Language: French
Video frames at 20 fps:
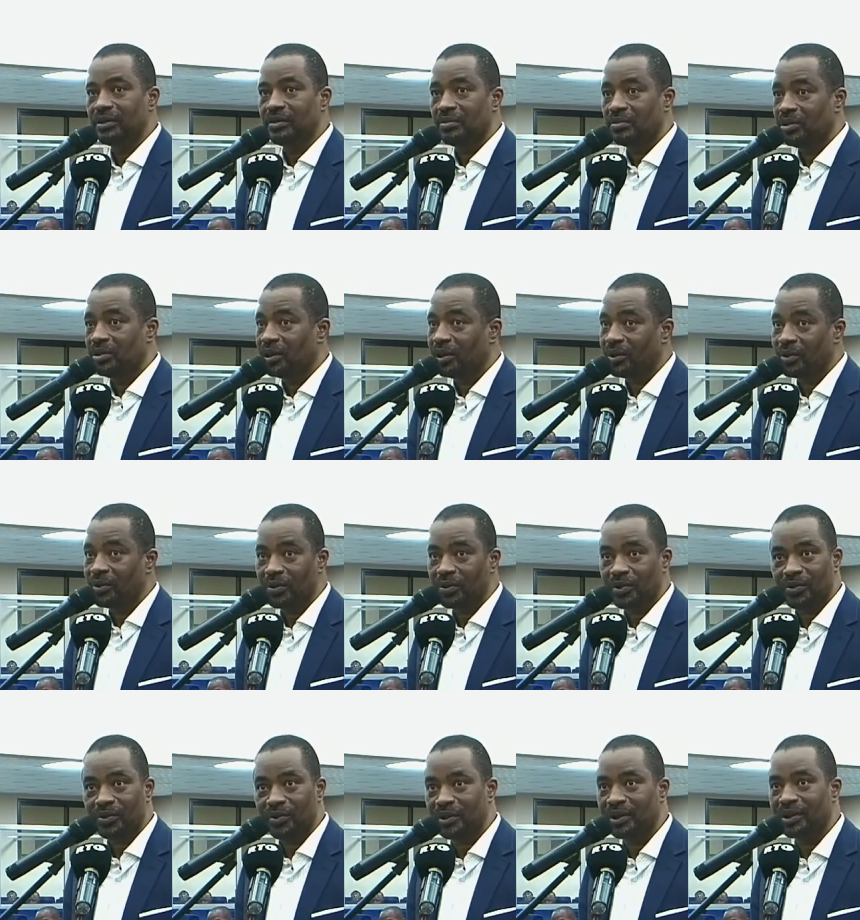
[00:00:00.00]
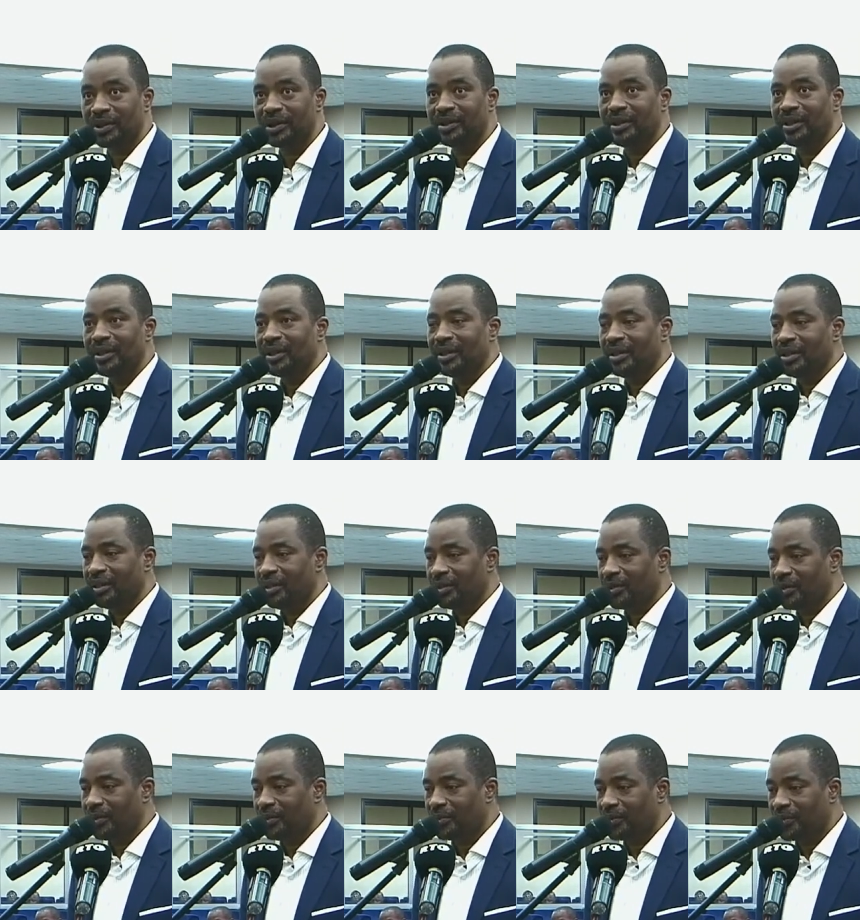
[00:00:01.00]
de la courtoisie. Et
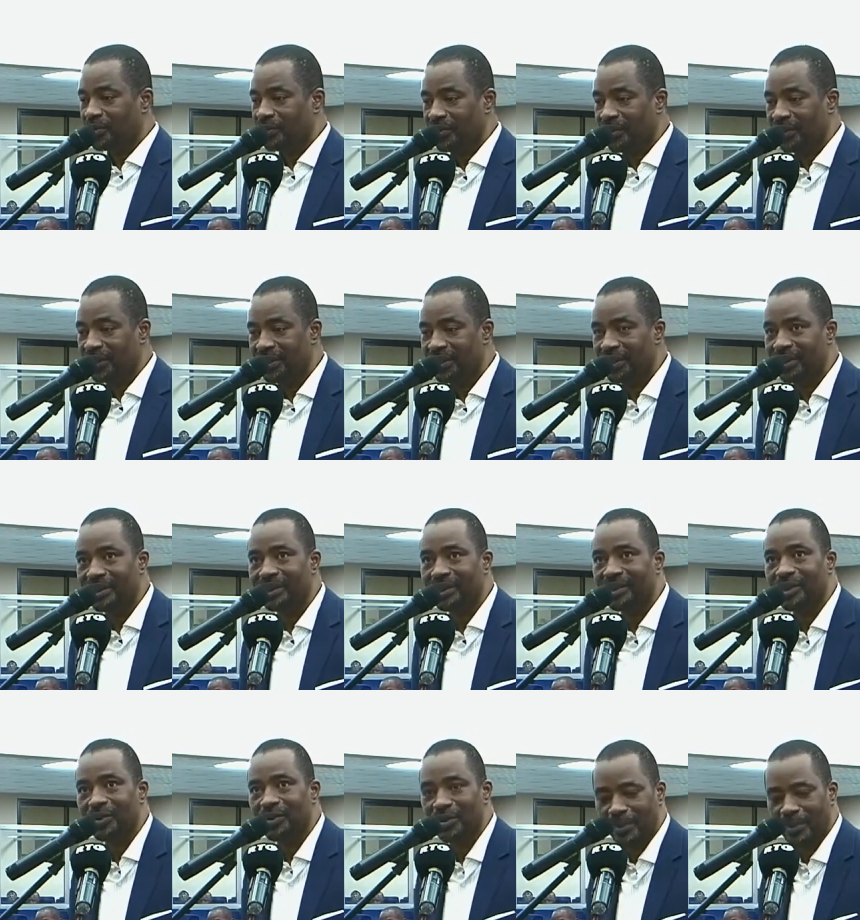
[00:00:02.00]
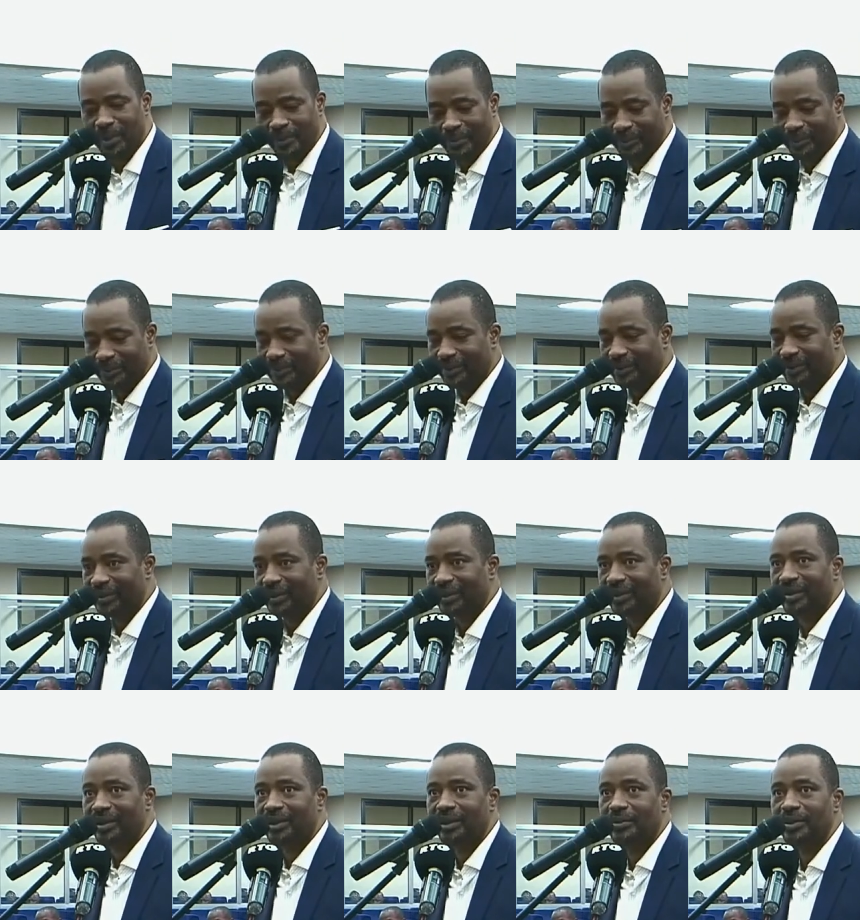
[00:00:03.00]
comme je vous l'ai dit, c'est lui-même
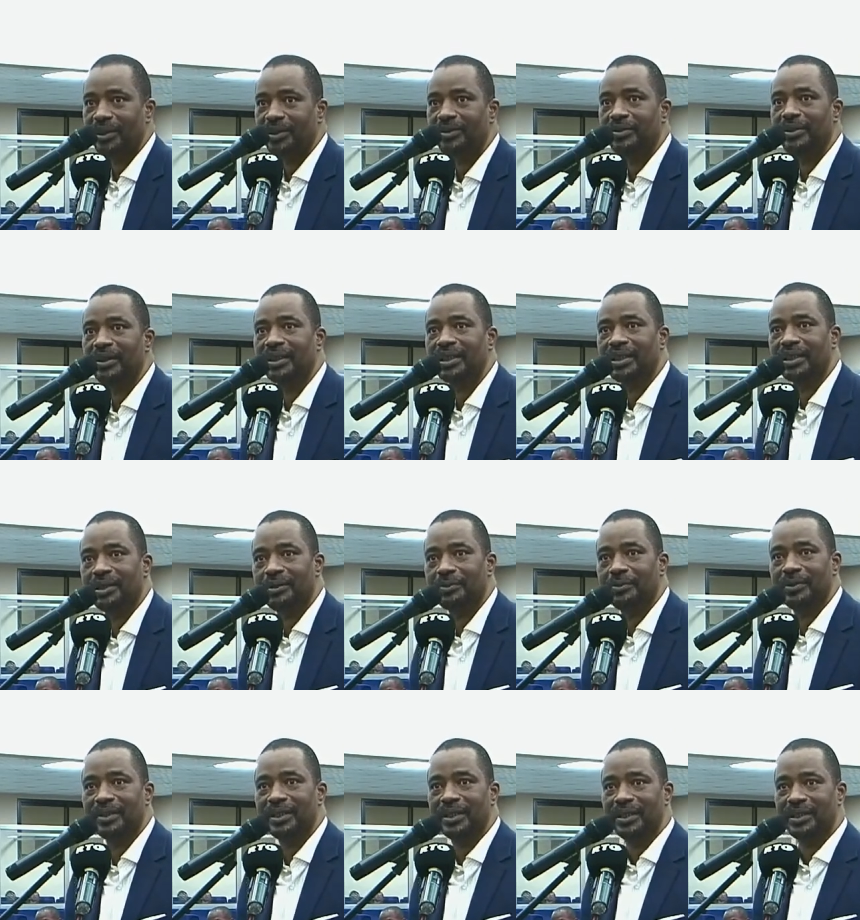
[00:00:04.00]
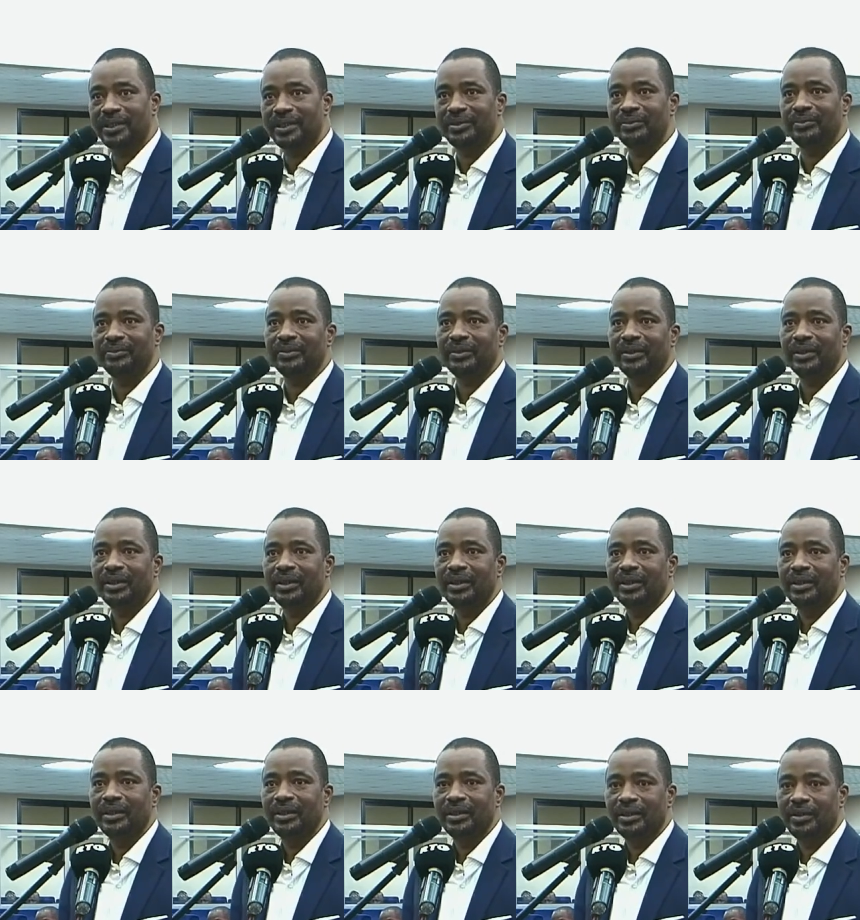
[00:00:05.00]
qui m'a demandé d'appeler
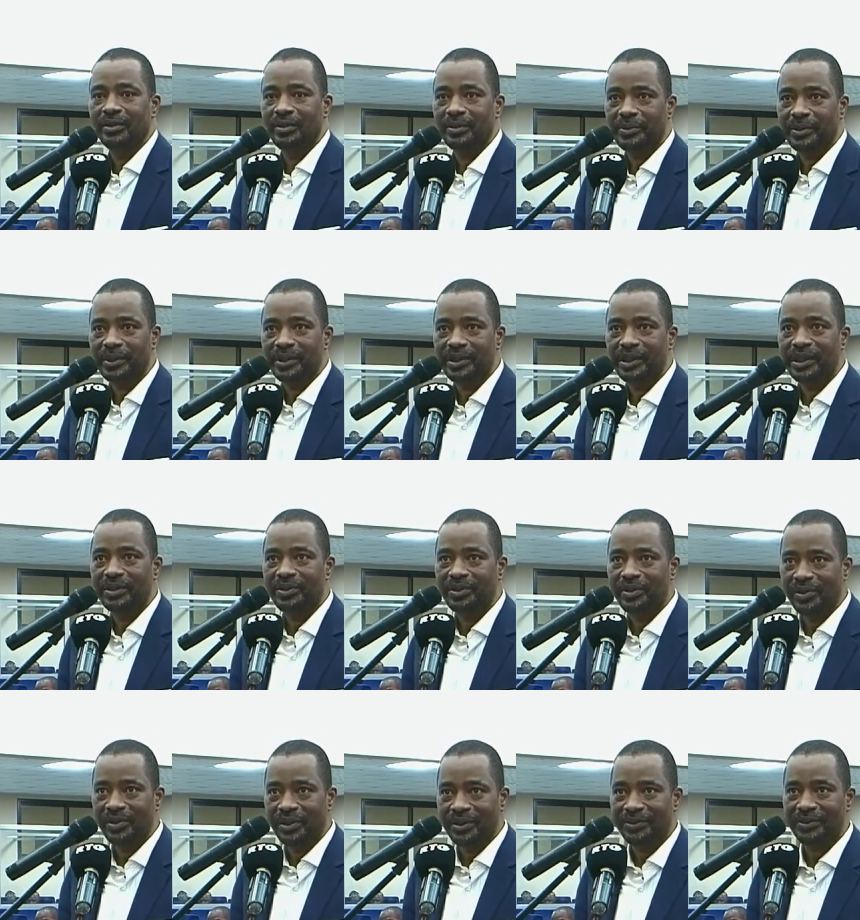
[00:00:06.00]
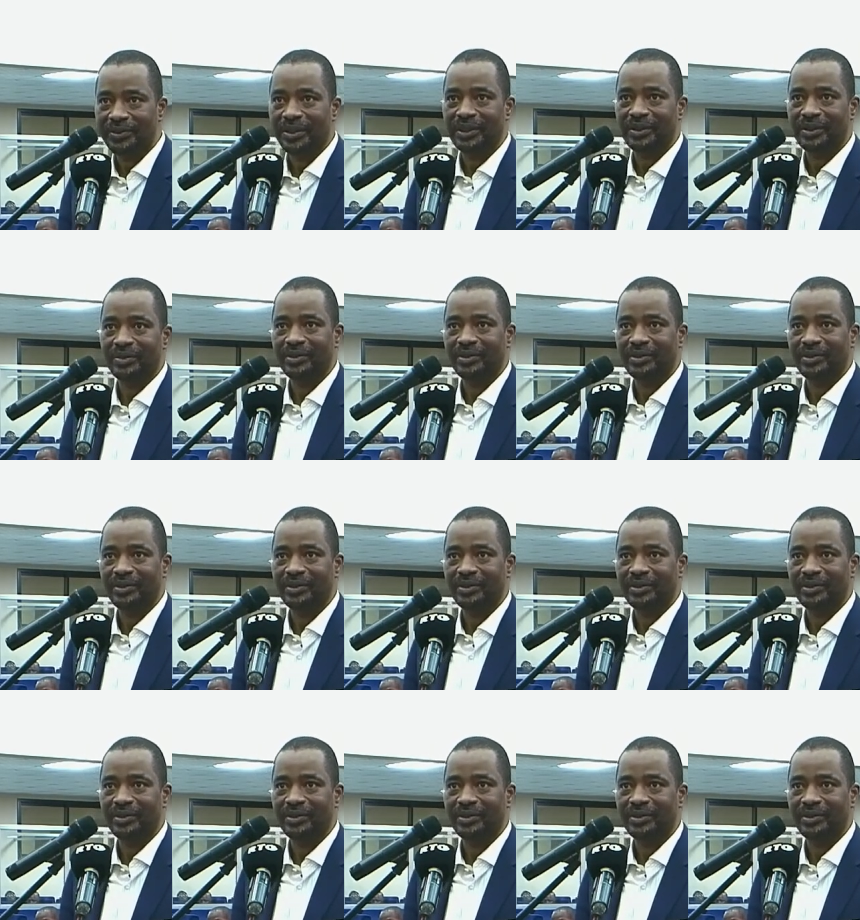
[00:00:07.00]
le président de l'UFR.